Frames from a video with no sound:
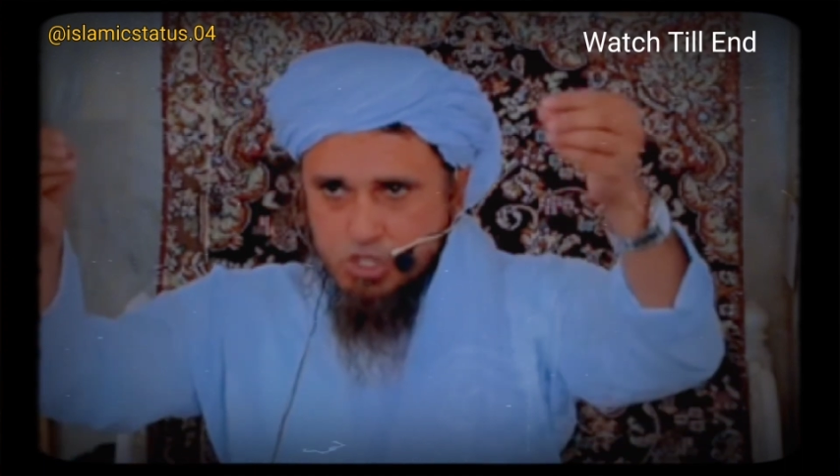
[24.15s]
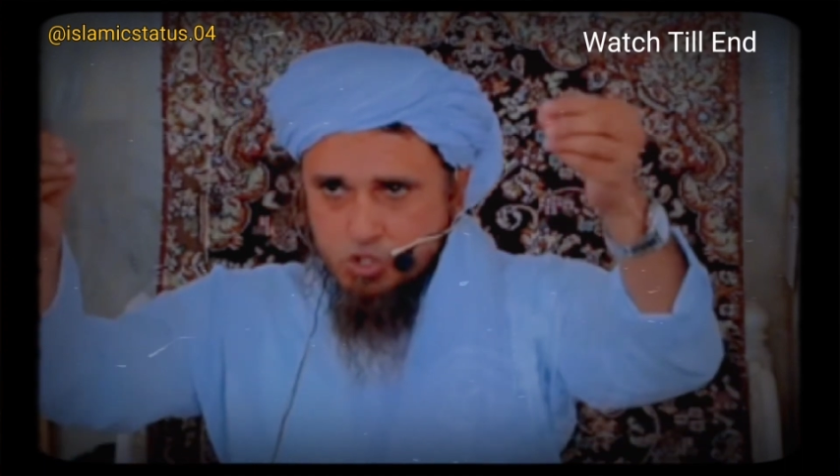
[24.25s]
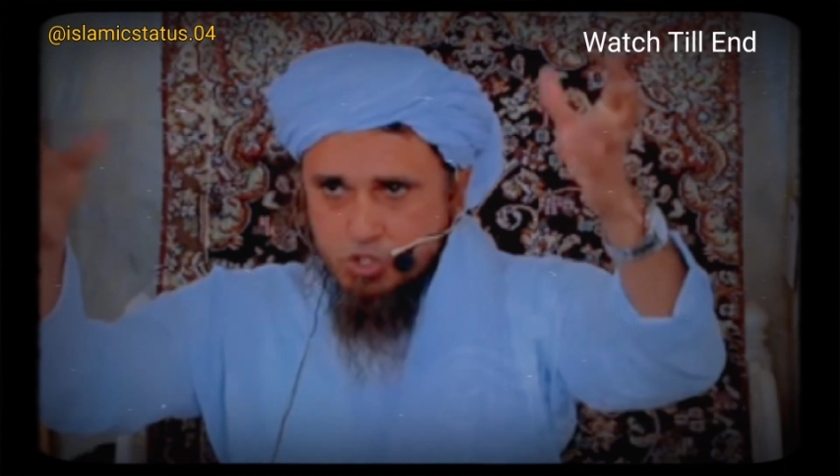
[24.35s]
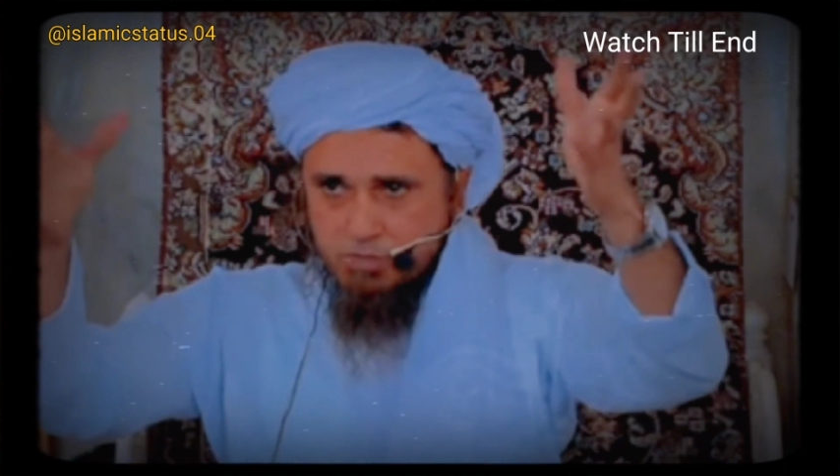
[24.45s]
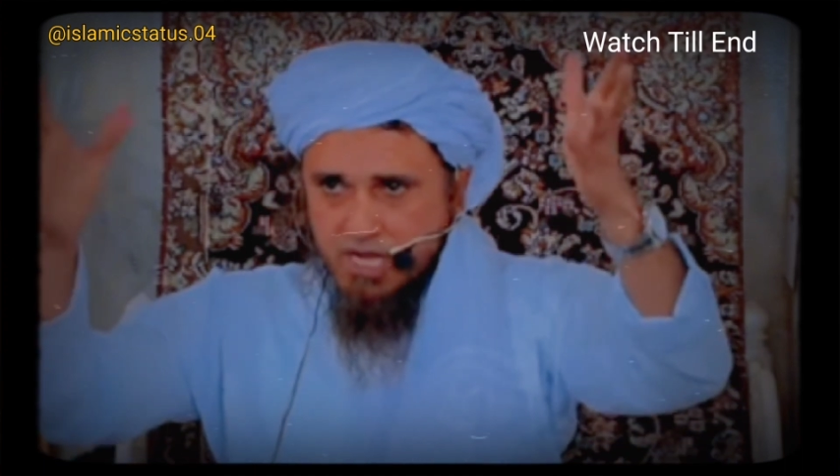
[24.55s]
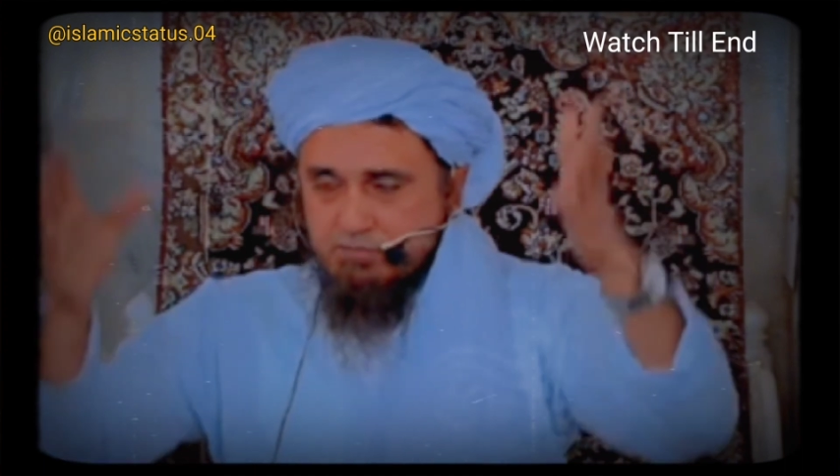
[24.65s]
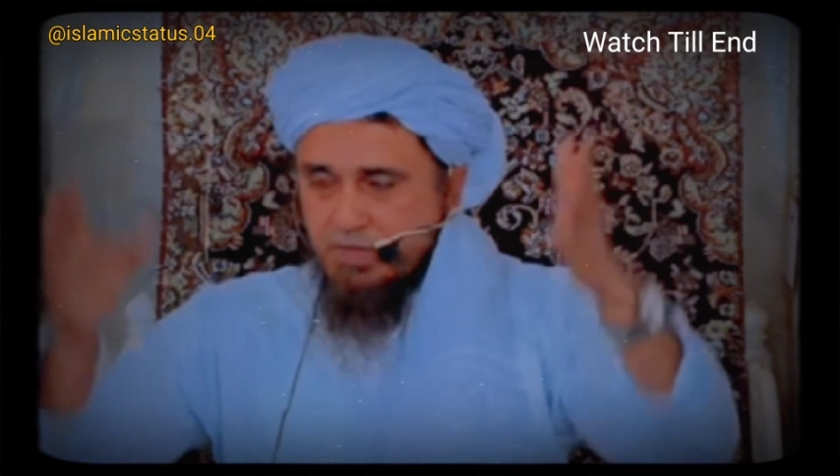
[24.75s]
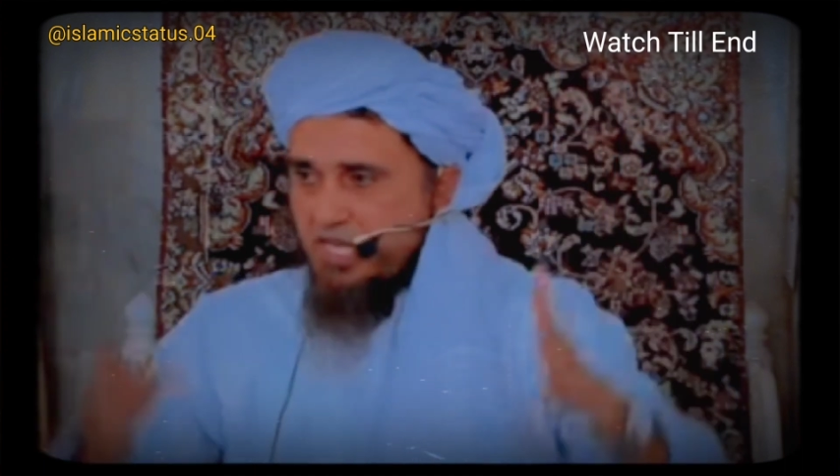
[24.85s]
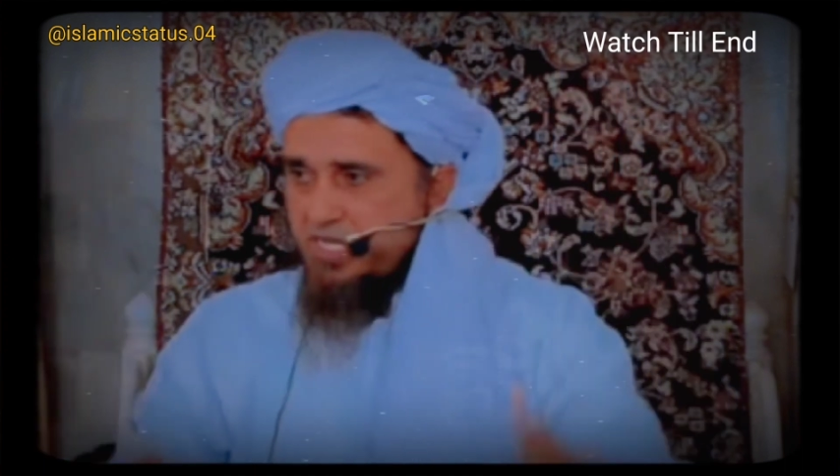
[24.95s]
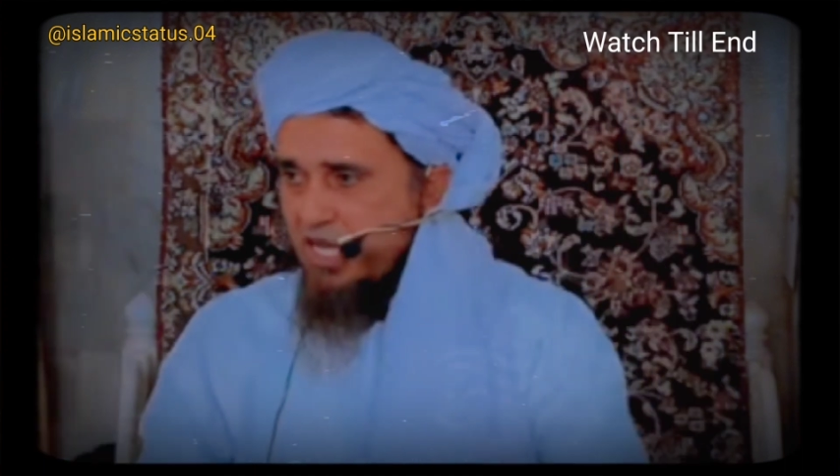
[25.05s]
झूठ
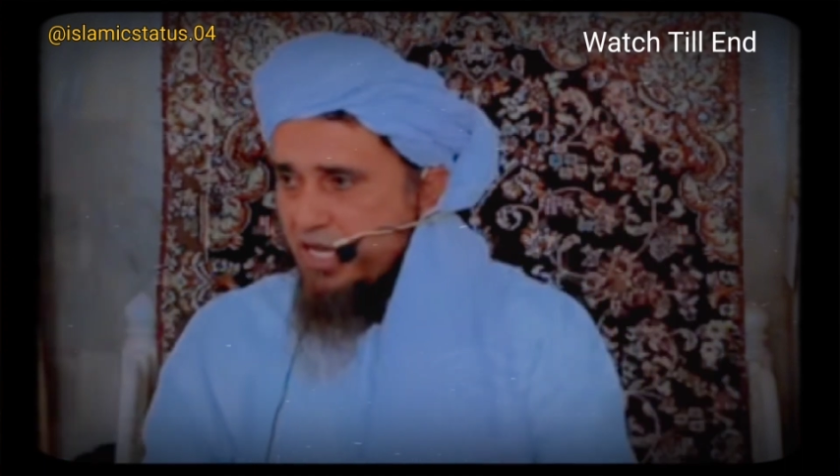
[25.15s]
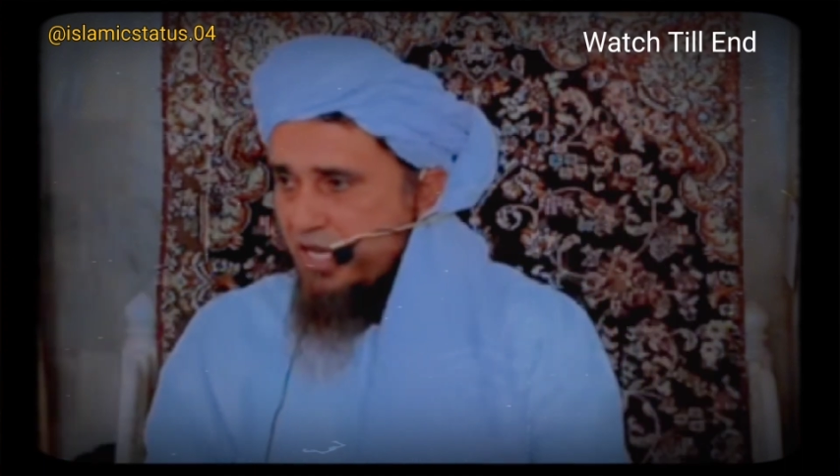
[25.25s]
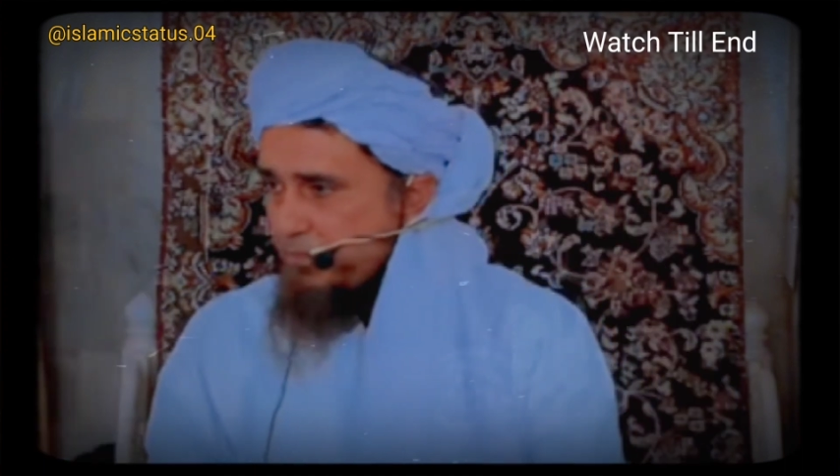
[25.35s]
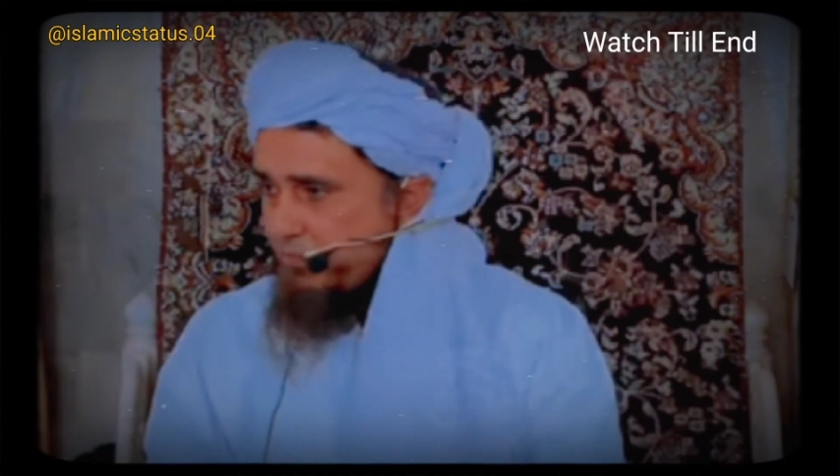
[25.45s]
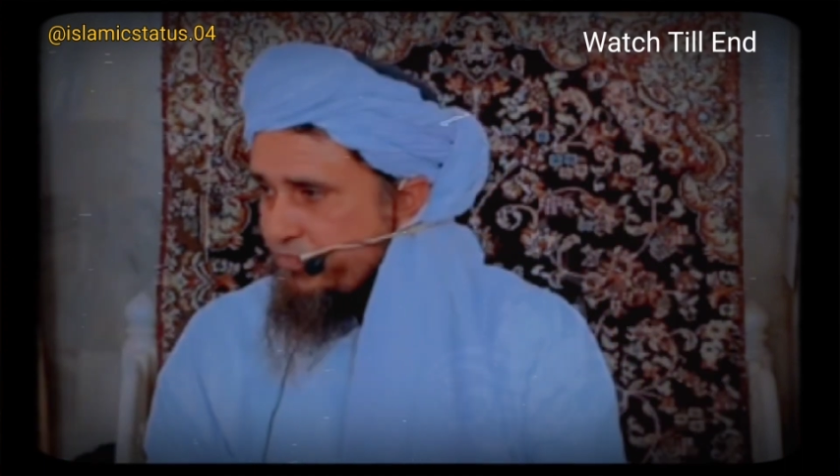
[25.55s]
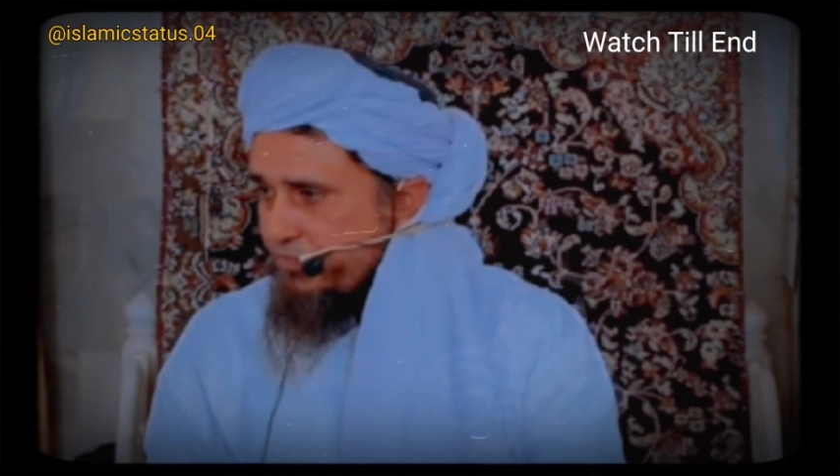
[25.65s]
फैल जाएगा